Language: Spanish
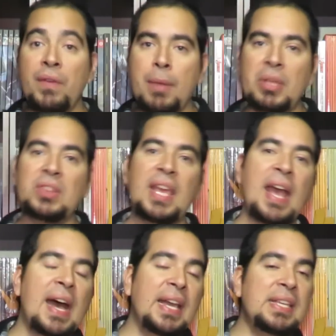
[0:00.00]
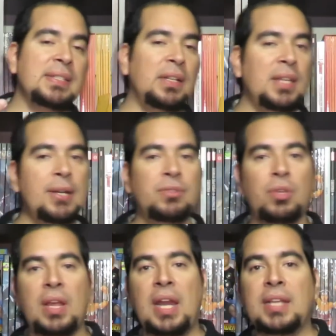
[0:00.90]
Obviamente ahí saltaron
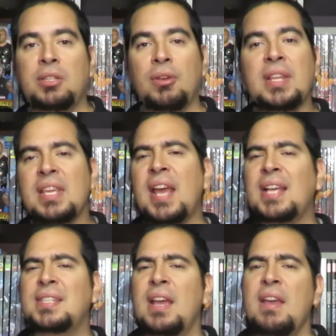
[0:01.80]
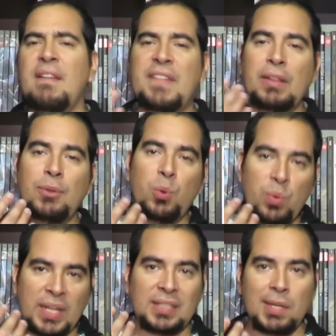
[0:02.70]
todas las teorías, viendo
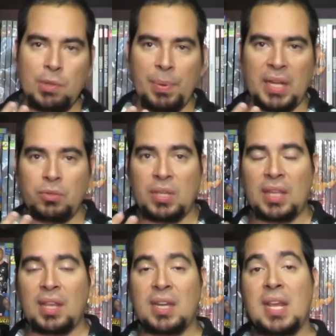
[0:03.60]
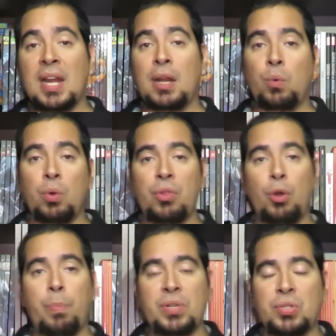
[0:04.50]
un extraño aparato que tenían algunos de los